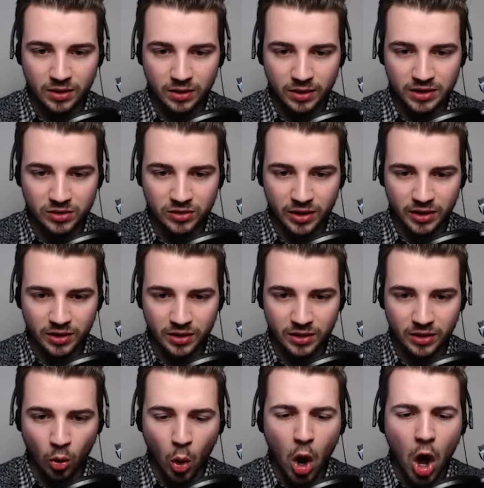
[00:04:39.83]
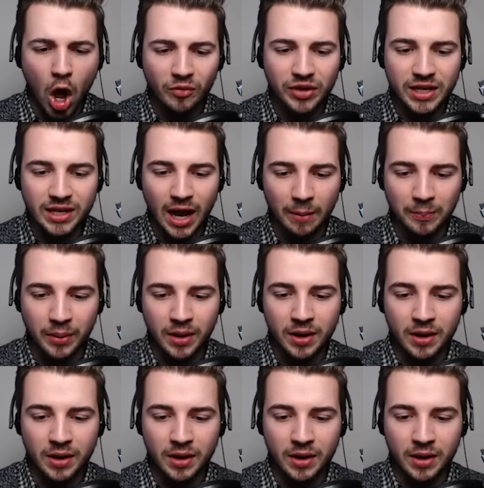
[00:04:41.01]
Kriegst du den? Oh, wie ja. knapp!